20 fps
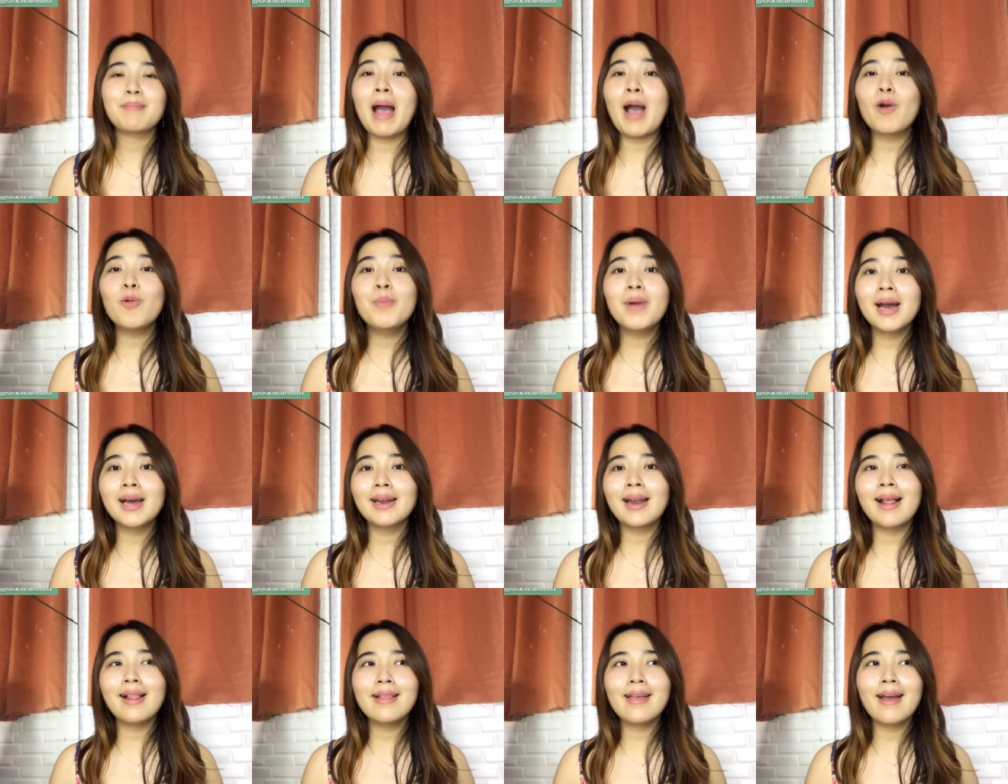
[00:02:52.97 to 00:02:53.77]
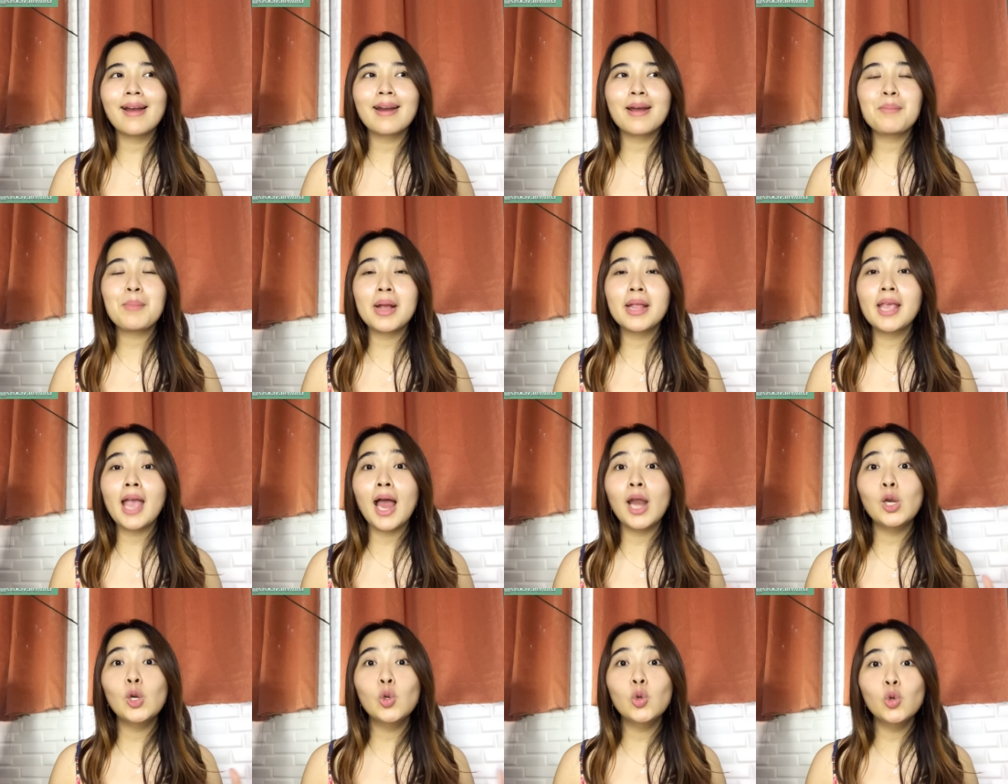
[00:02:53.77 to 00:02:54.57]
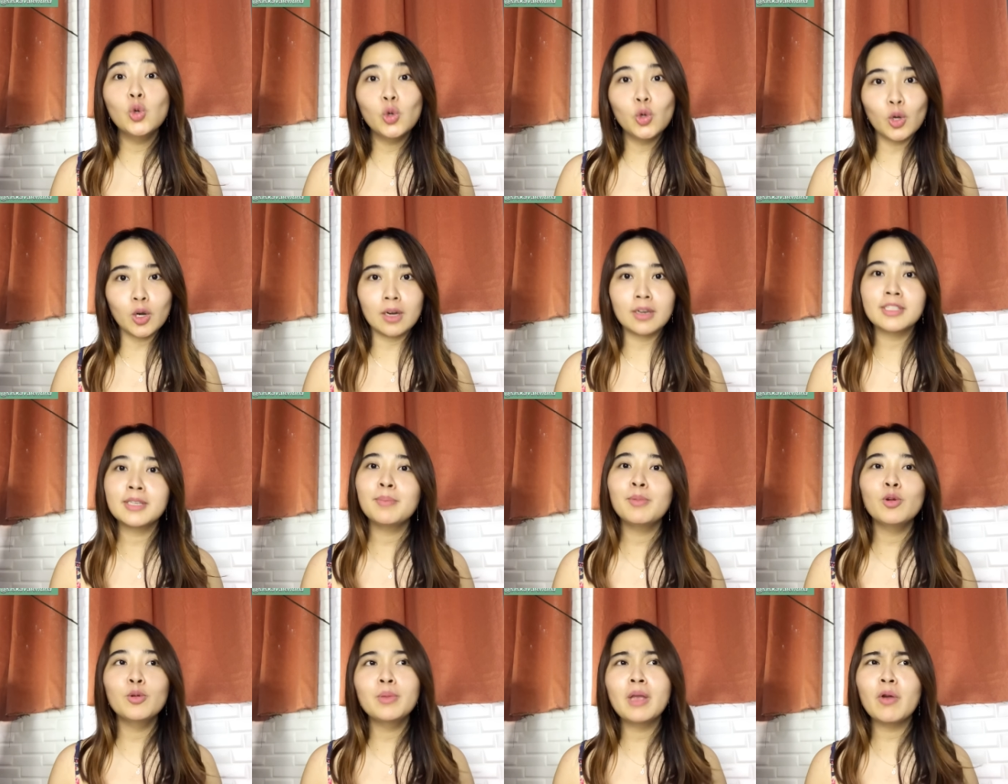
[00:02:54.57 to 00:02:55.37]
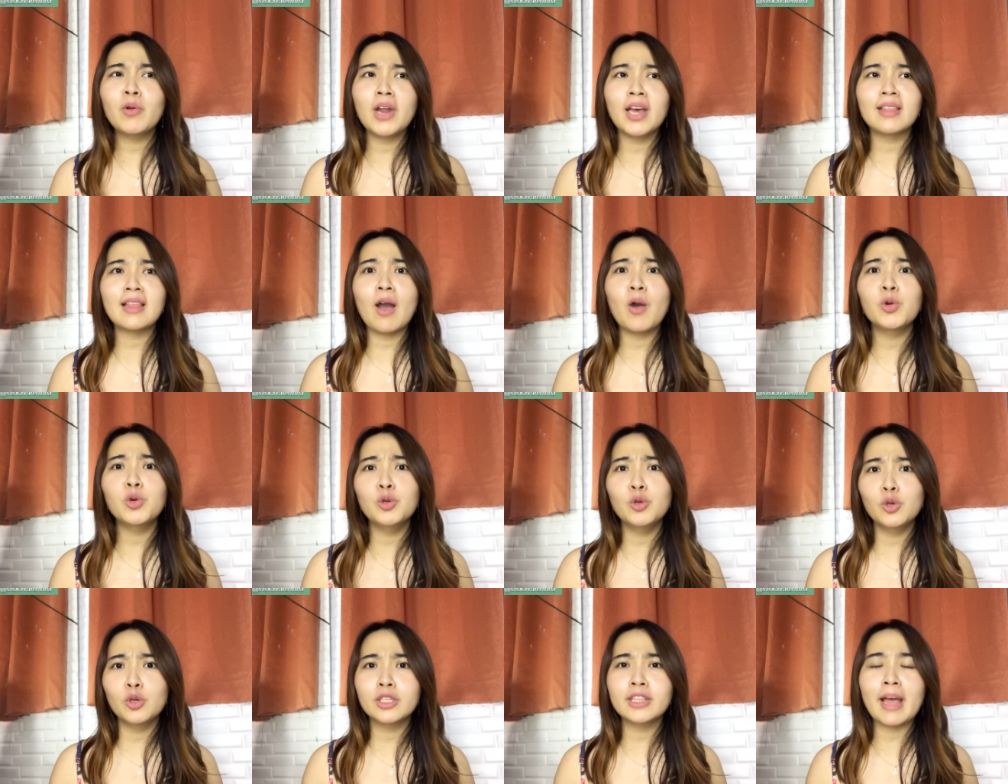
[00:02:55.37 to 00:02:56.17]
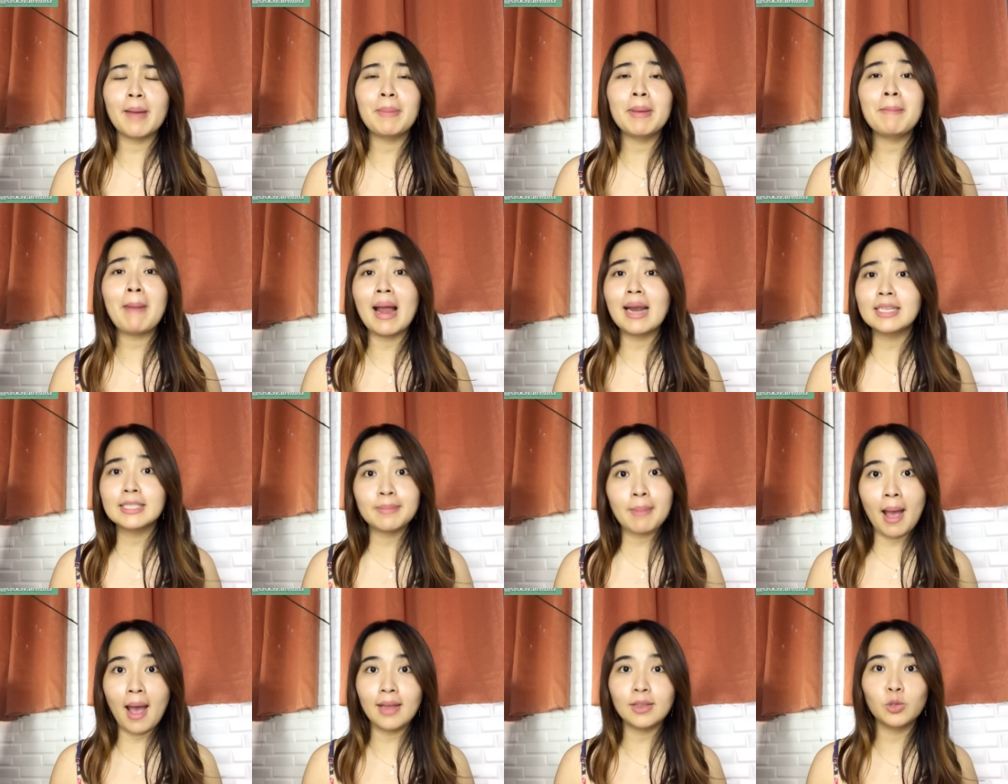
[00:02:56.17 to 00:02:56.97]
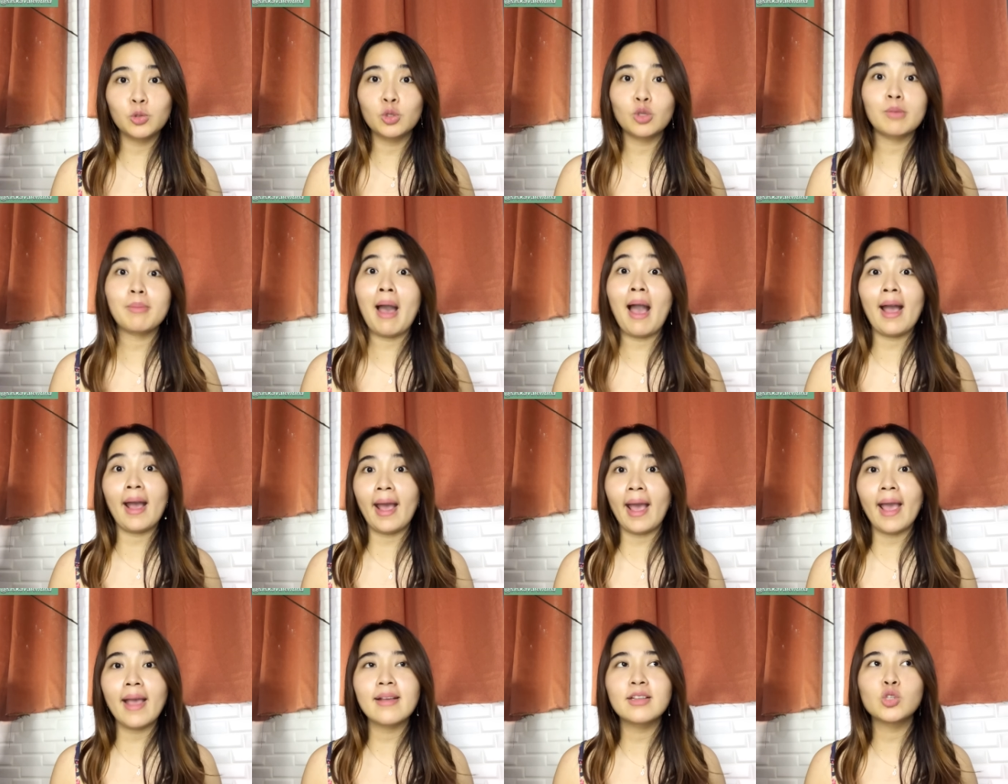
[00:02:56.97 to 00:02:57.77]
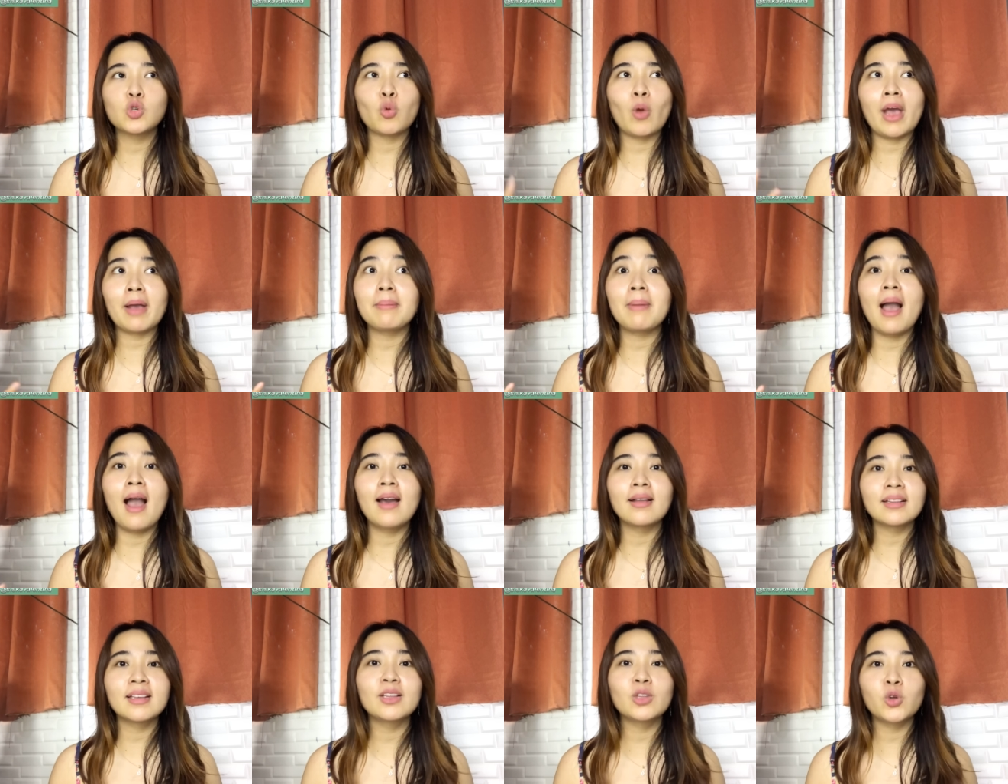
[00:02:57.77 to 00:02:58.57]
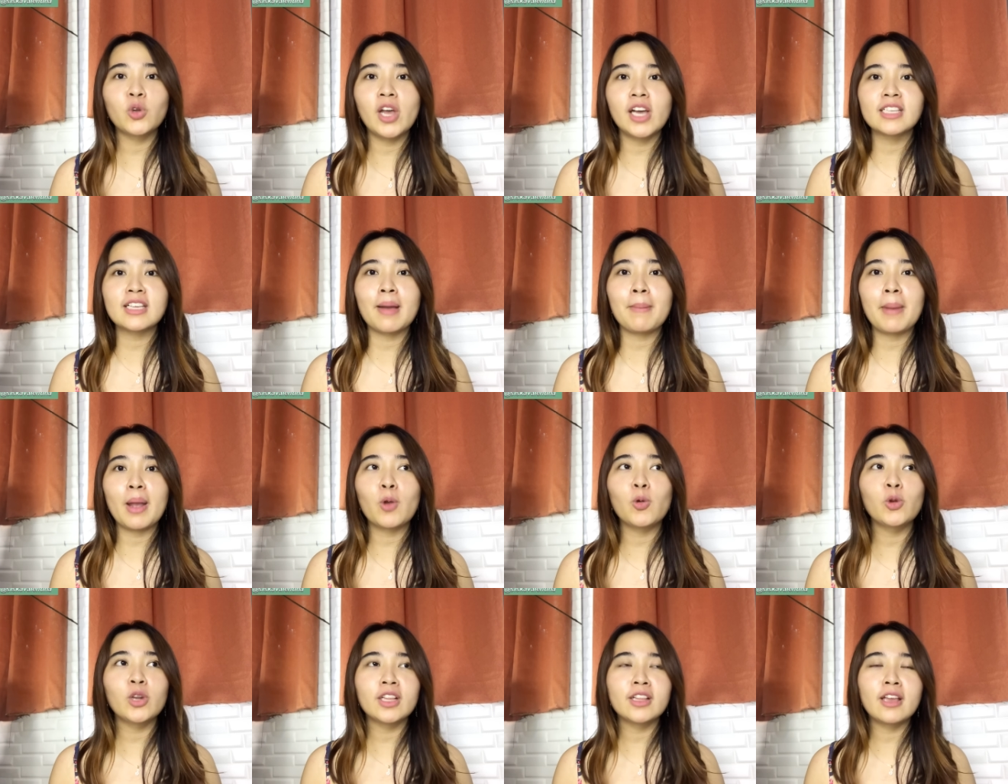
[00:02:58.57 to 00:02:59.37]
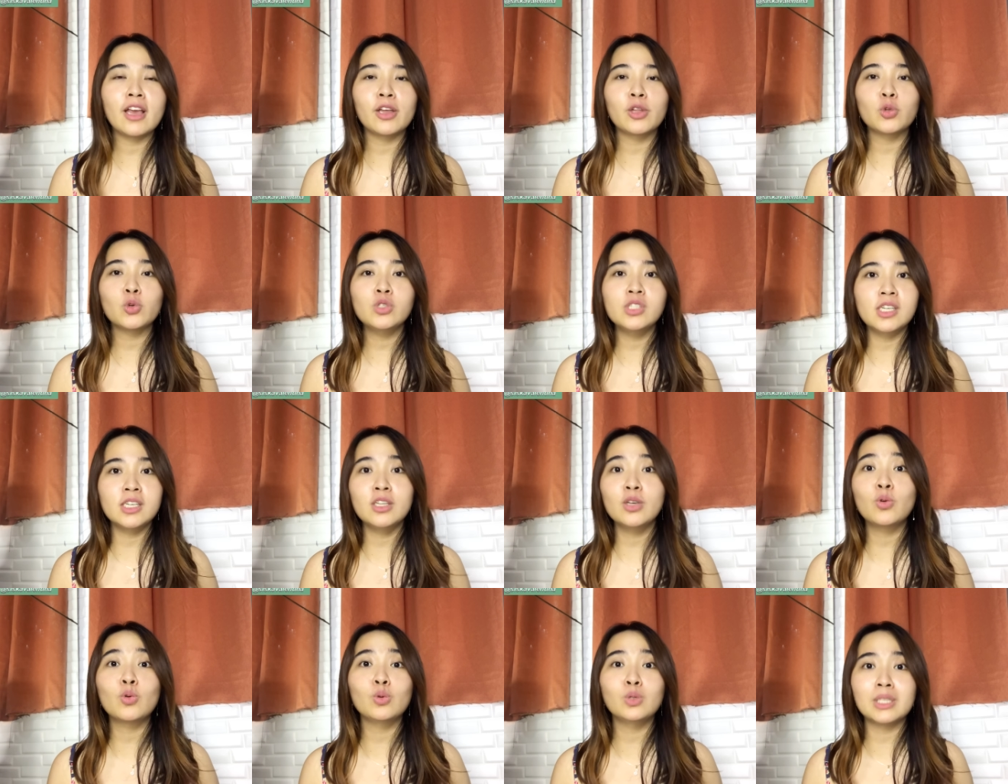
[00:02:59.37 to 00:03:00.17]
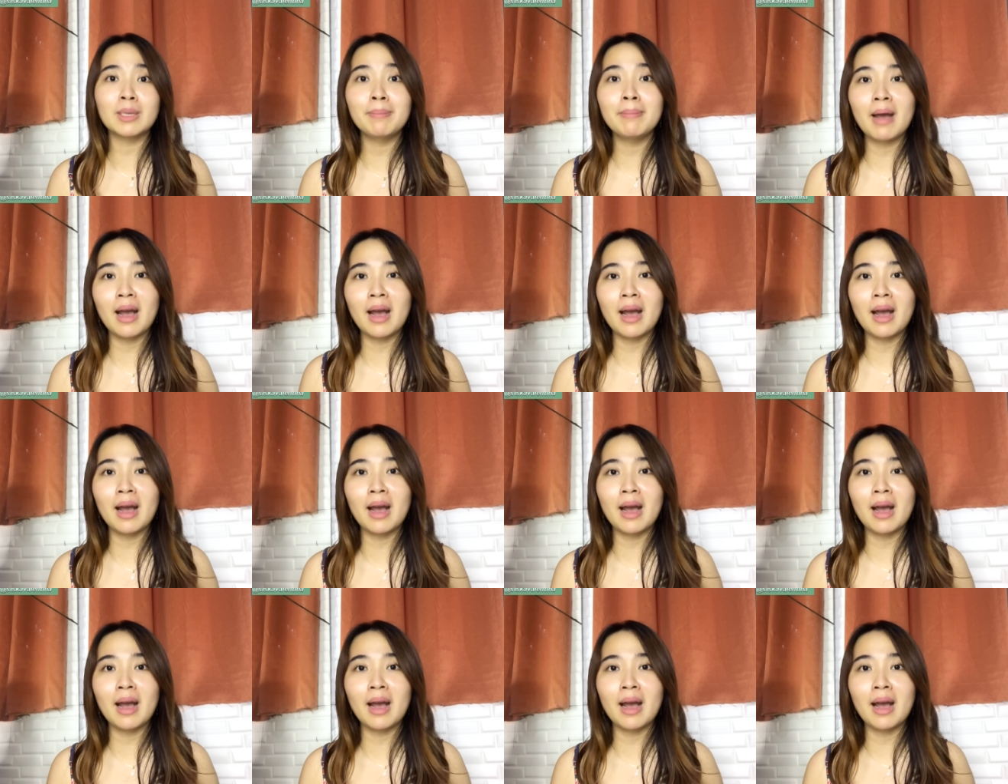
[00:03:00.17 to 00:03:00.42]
Aku mengenal yang namanya lulur. Sebelumnya udah tahu lulur, tapi males banget untuk pakai cuek banget gitu ya sampai kulitnya itu jadi kusam